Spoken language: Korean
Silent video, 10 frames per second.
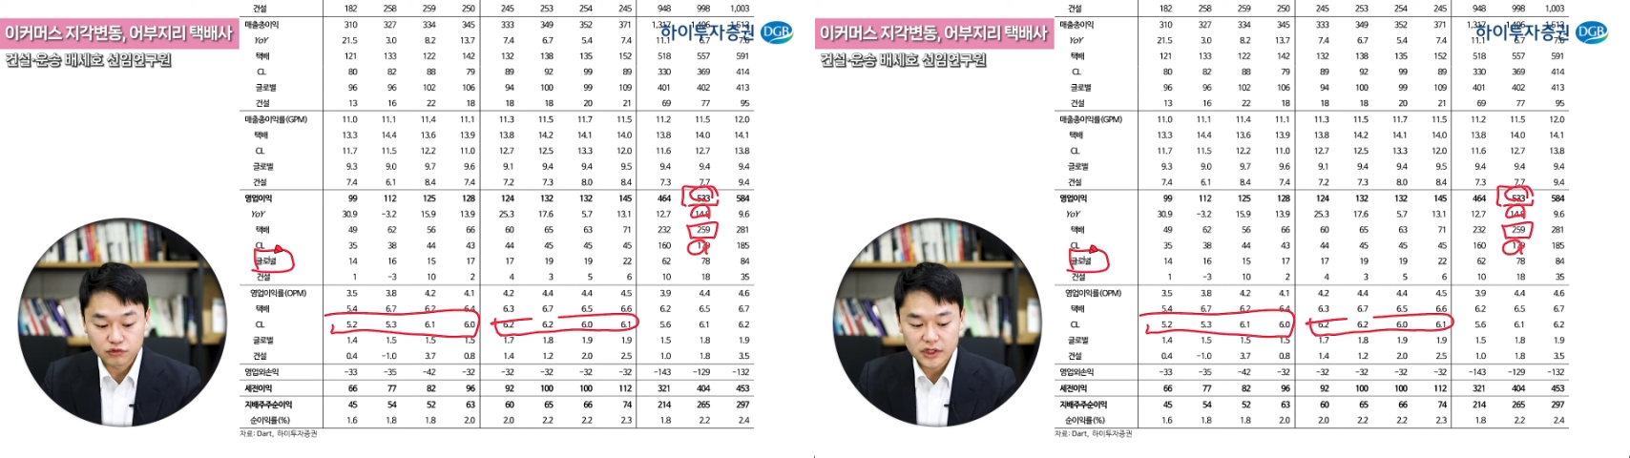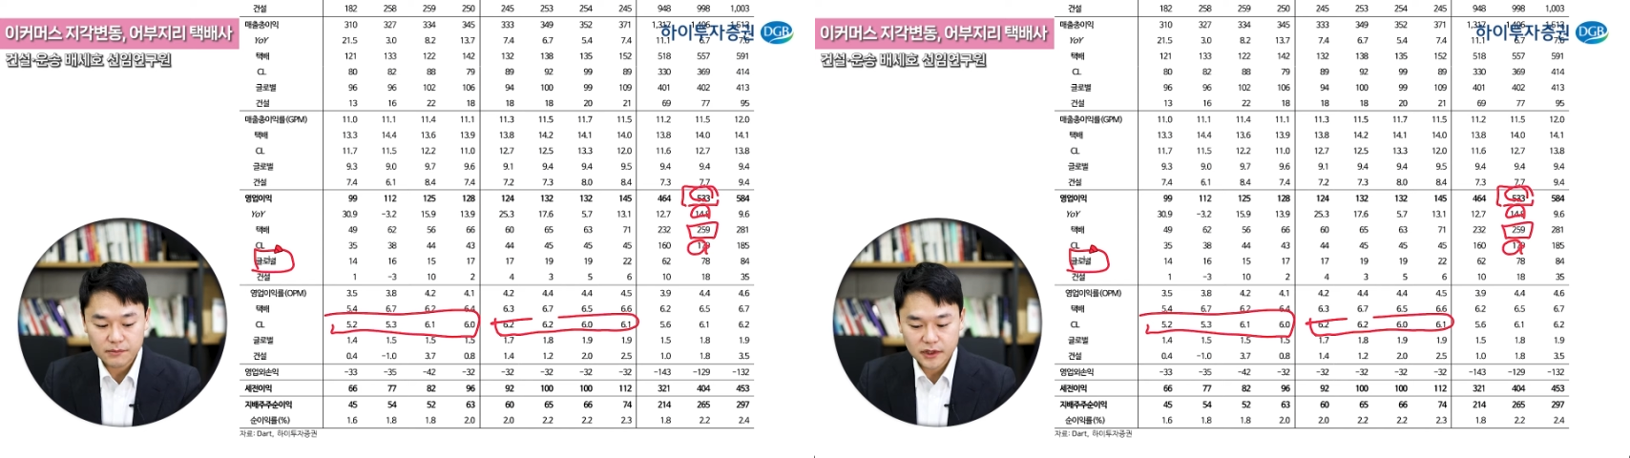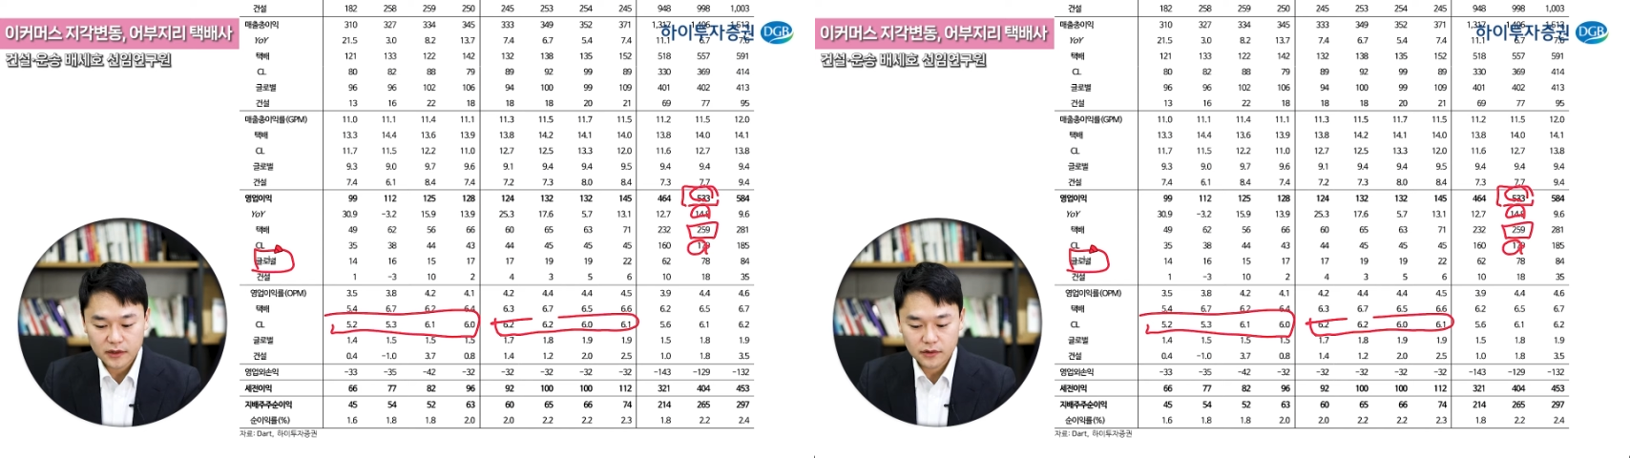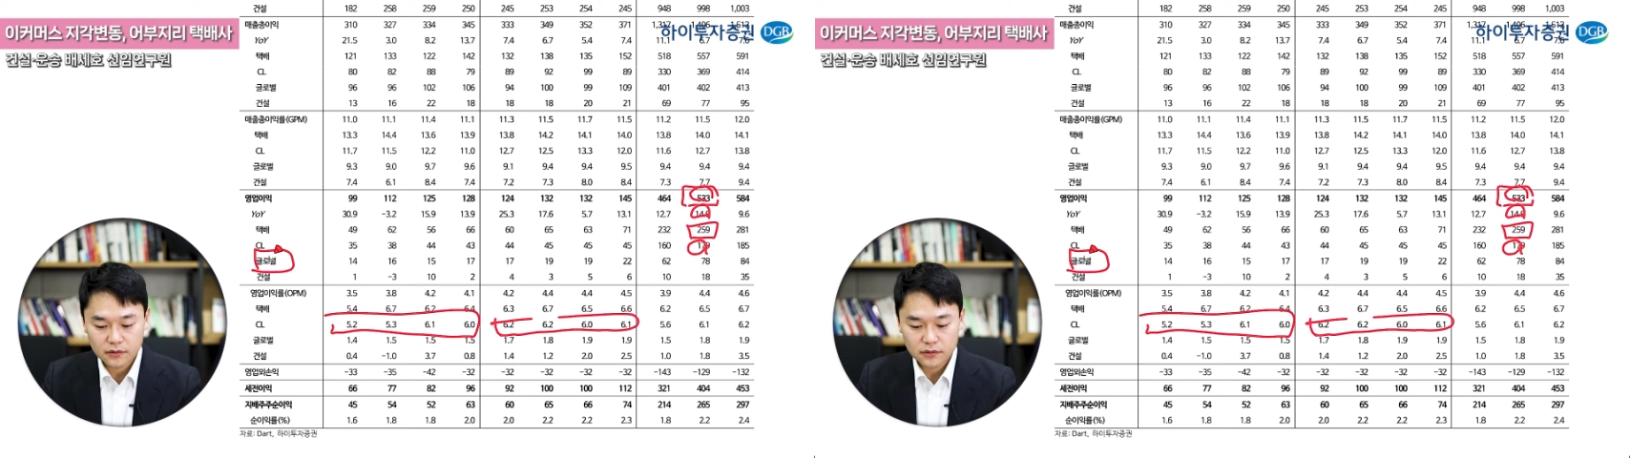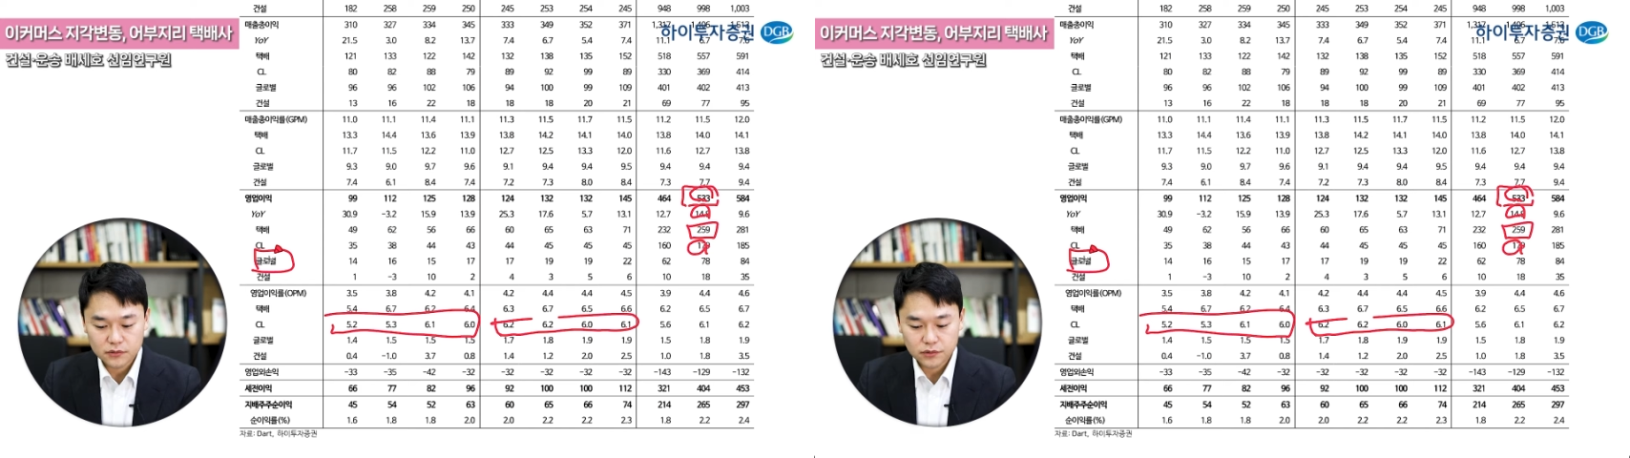운임이
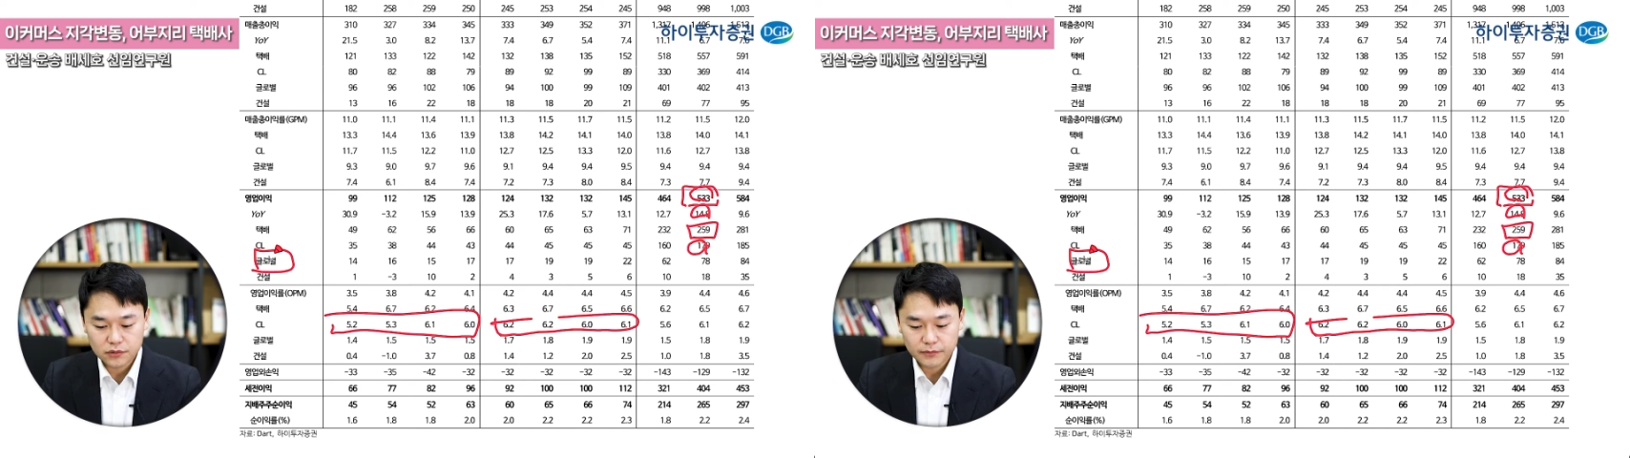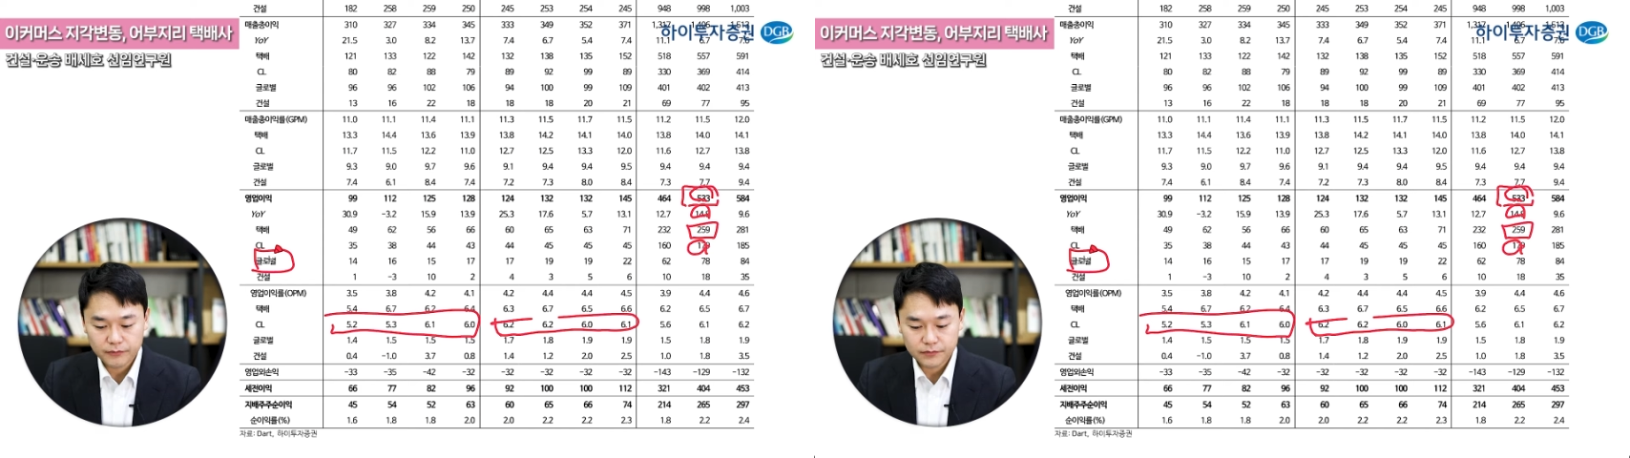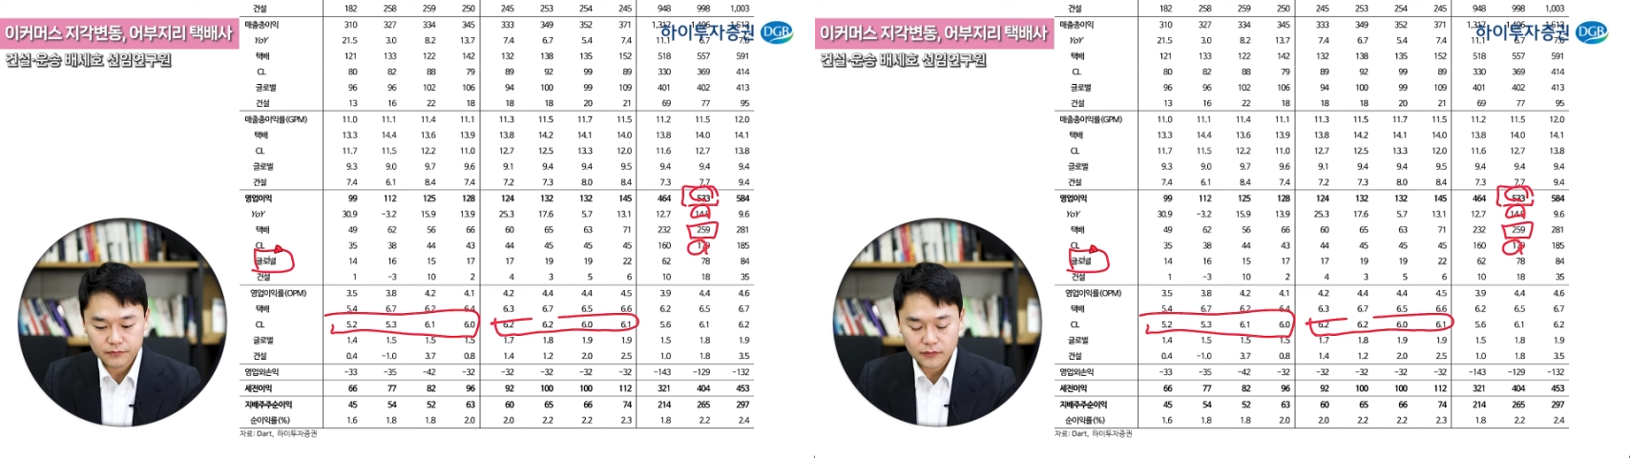조금